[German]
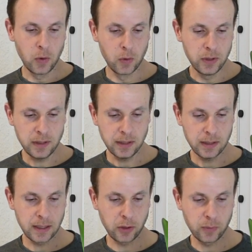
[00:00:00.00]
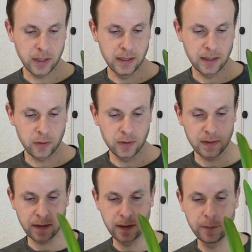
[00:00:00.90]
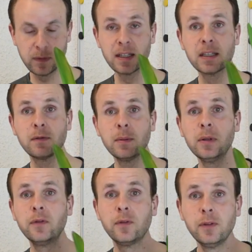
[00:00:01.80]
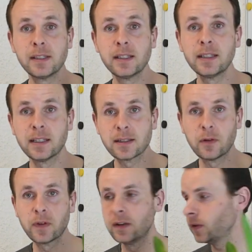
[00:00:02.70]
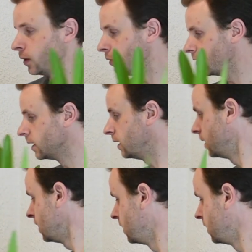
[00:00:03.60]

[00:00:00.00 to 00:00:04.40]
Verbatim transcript: Und darüber hinaus, ähm, die Zwiebel fühlt sich jetzt auf jeden Fall auch wieder